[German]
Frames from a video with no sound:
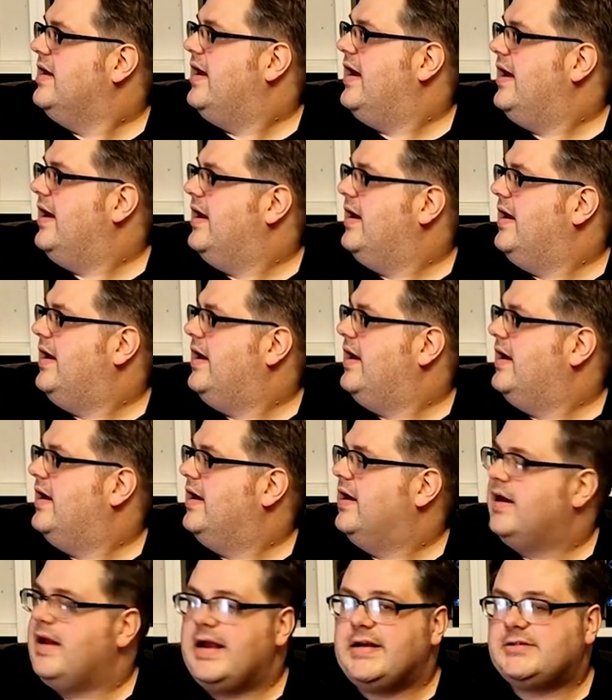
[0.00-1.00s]
äh,
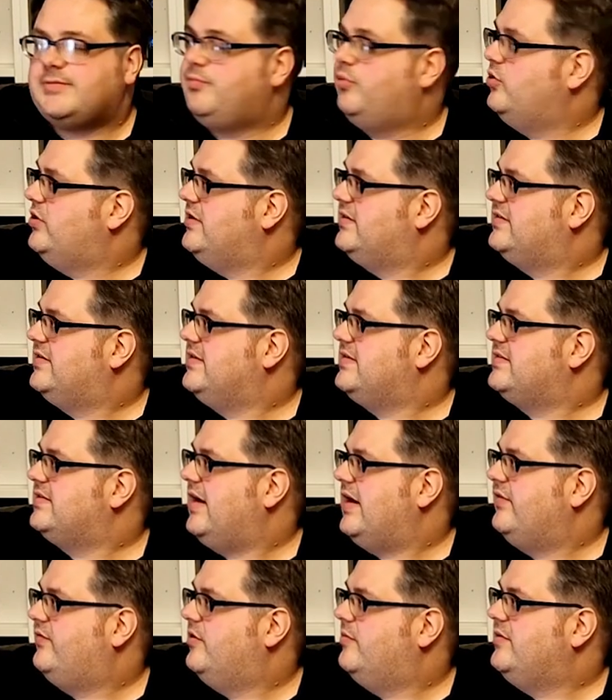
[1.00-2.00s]
äh, Ex-Polizist,
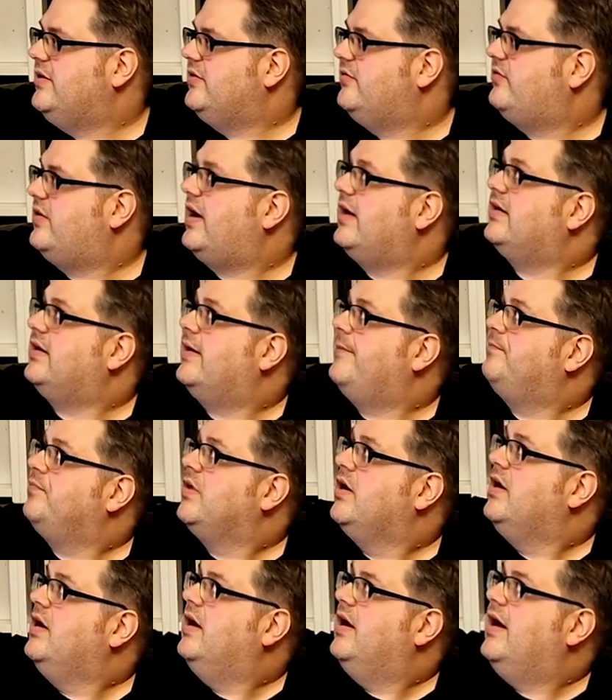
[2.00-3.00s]
ein Familienvater,
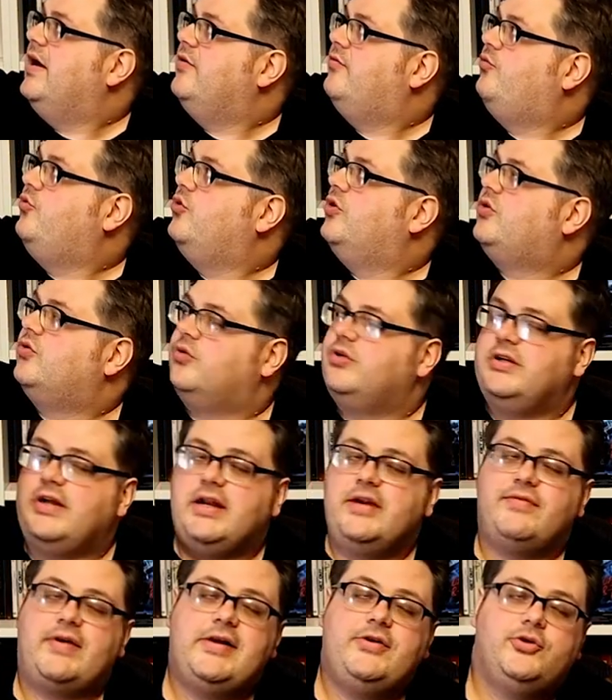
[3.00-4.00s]
entführt und in
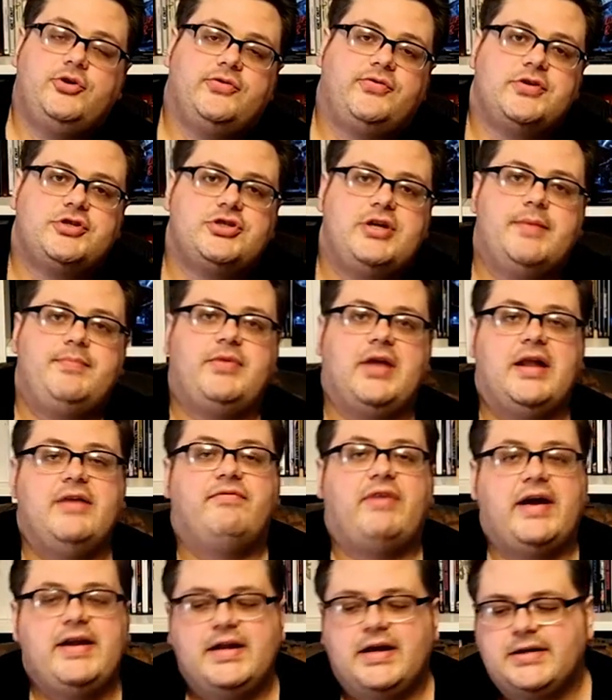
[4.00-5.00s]
eine Waldhütte verschleppt an
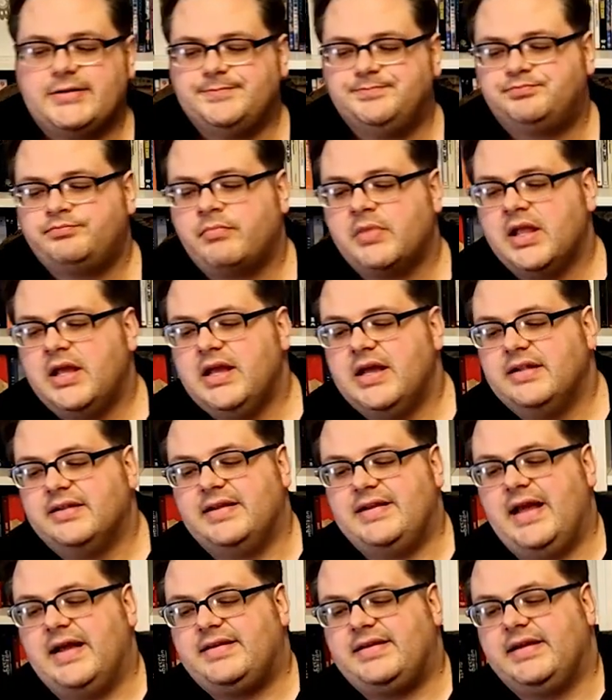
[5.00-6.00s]
Weihnachten,
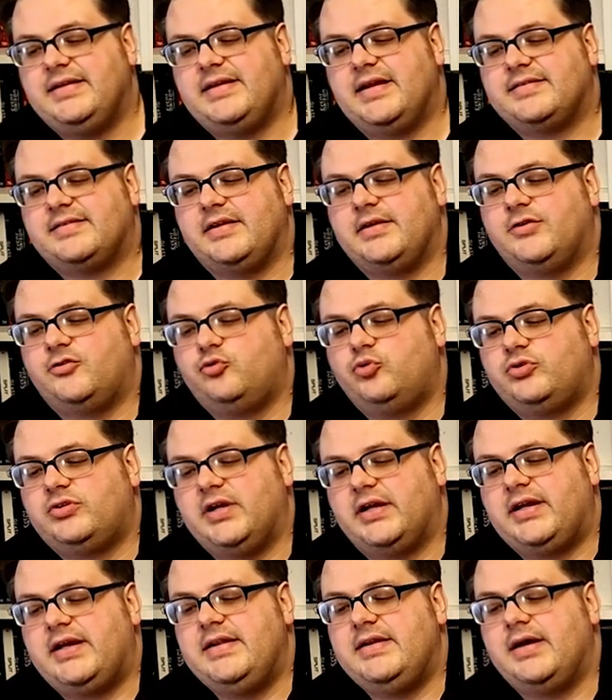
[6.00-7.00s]
denn er denkt, er ist ein
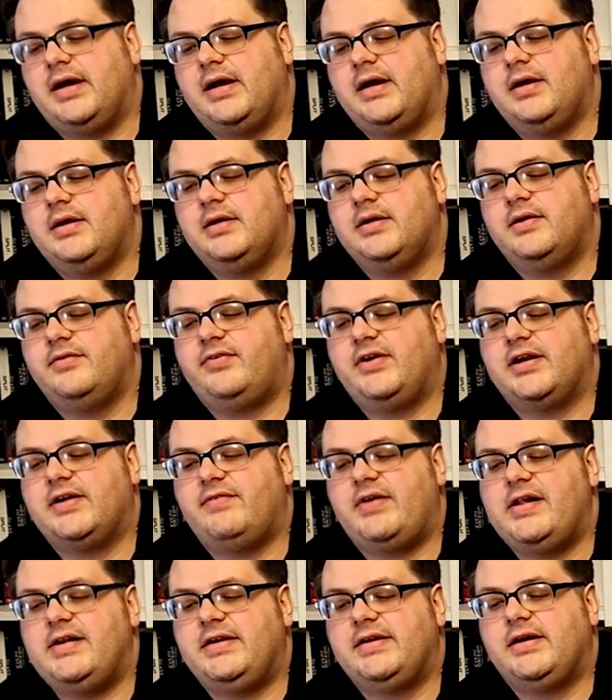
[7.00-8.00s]
gesuchter
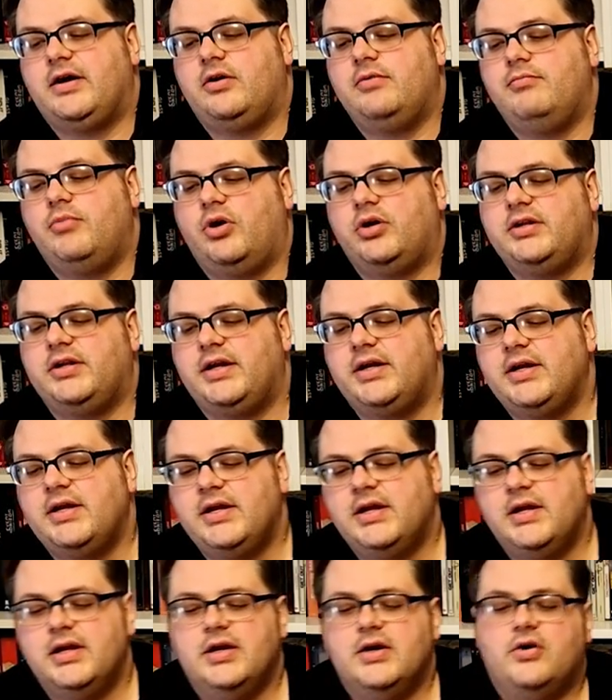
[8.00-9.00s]
Kindervergewaltiger und Mörder
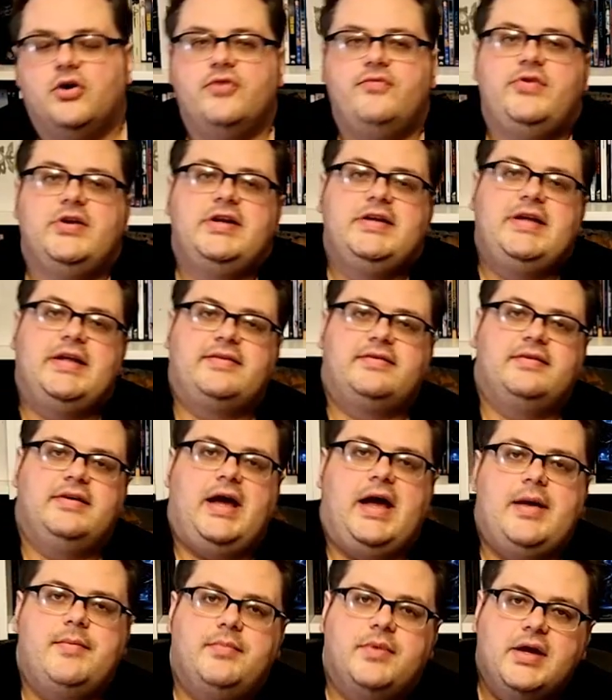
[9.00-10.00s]
und will ihn jetzt in
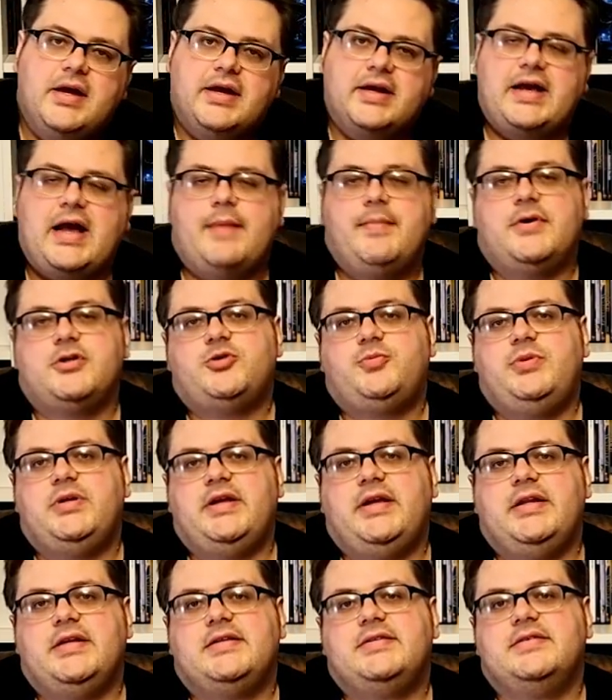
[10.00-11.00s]
einem Kammerspiel
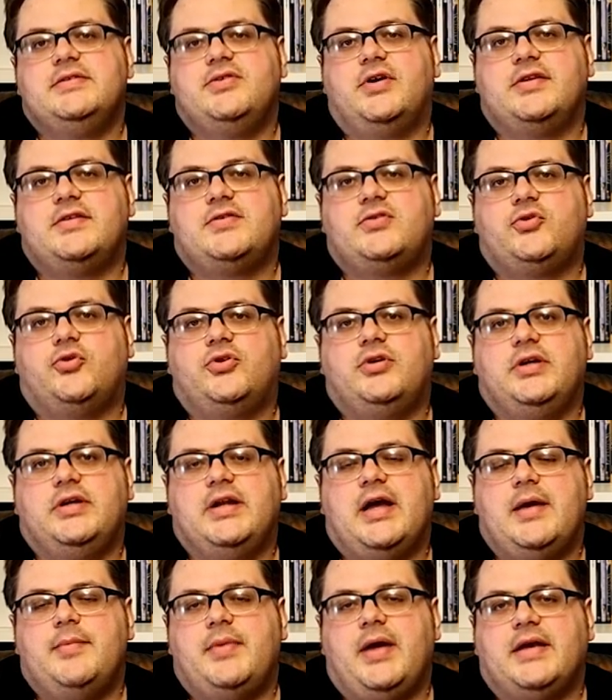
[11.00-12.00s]
ähnlichen Situation in
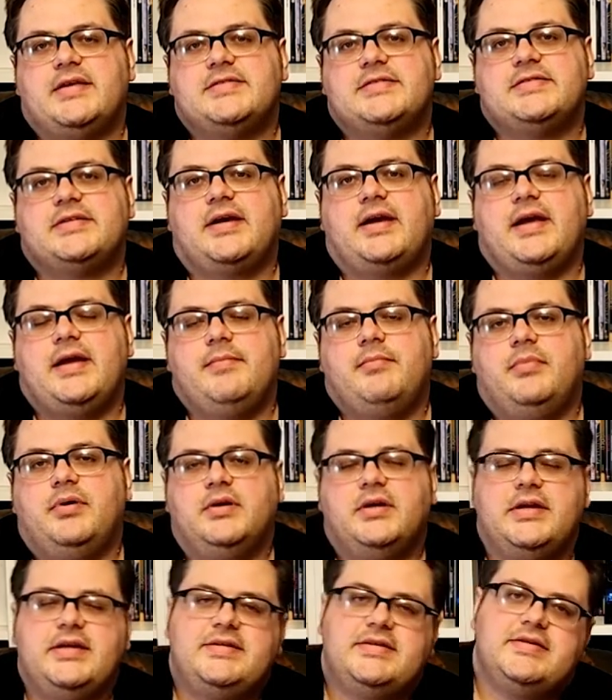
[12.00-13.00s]
einem extrem
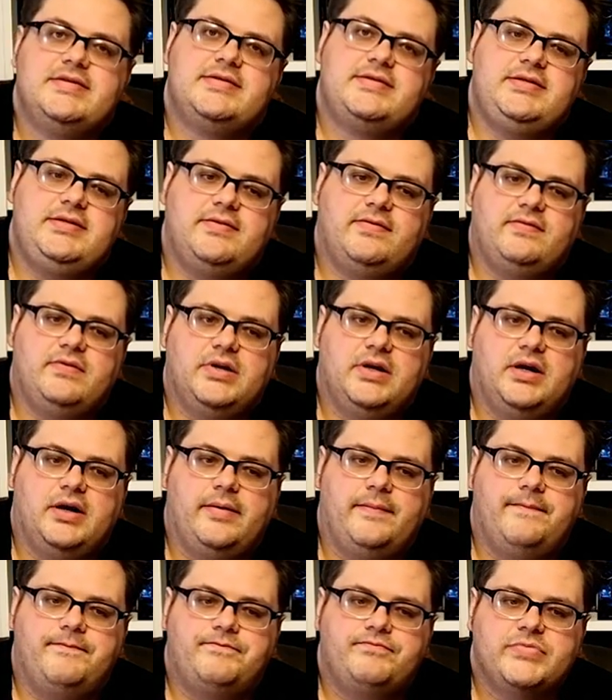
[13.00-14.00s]
intensiven
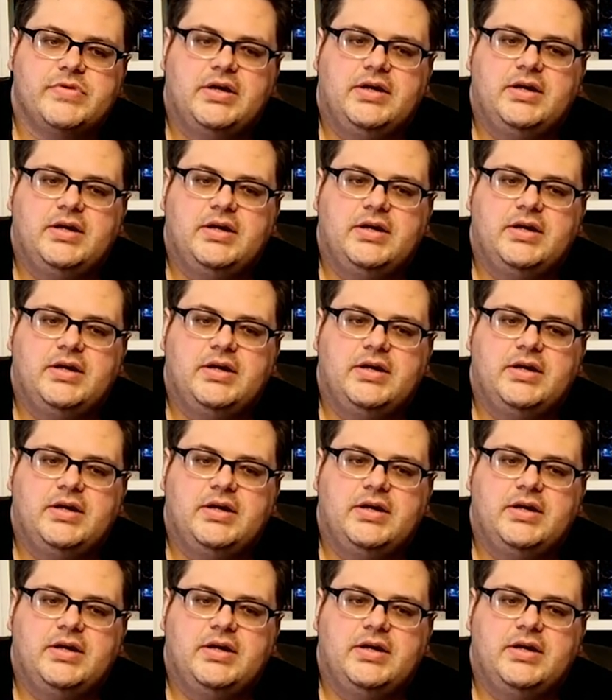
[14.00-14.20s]
ähm,